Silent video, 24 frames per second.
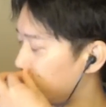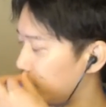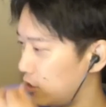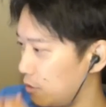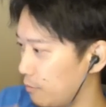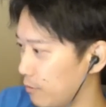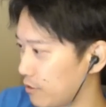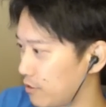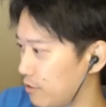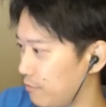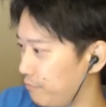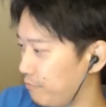似て
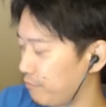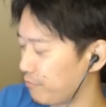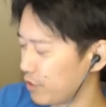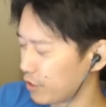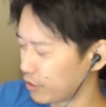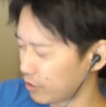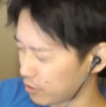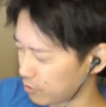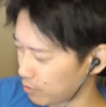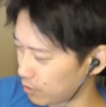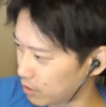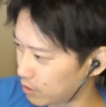ます。200
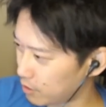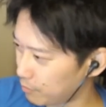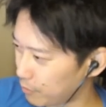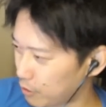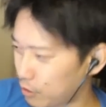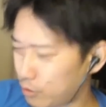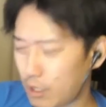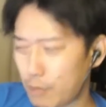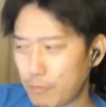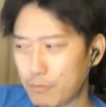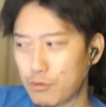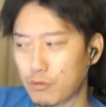回します。まあ、
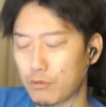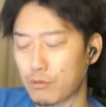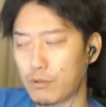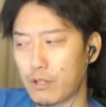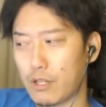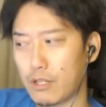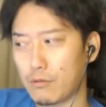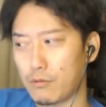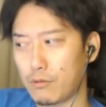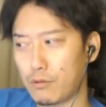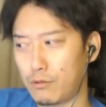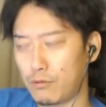多分ちょっとこれ、あ
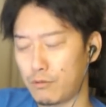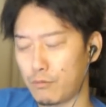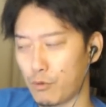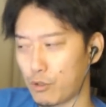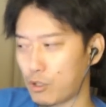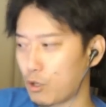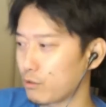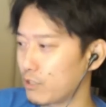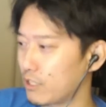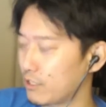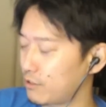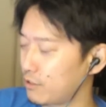の、もう
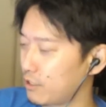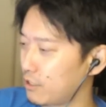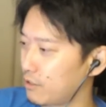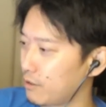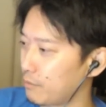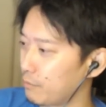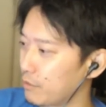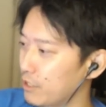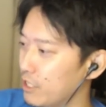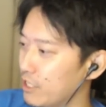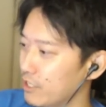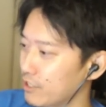許諾で
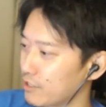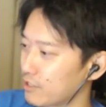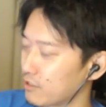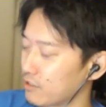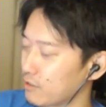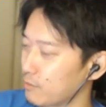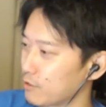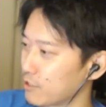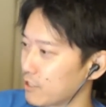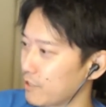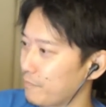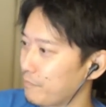見れないです。す
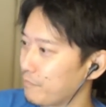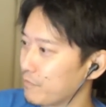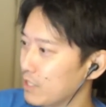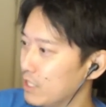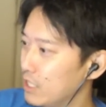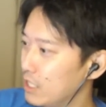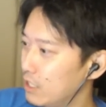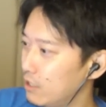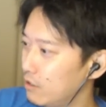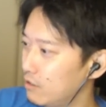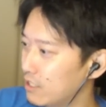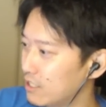いません。
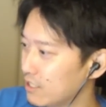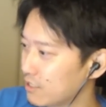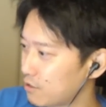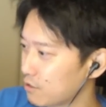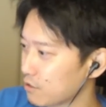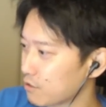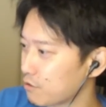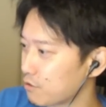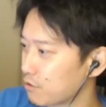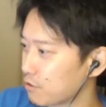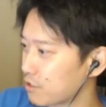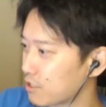
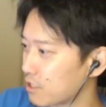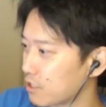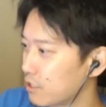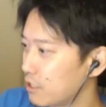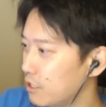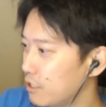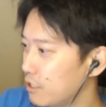ランスロット鈴木さん、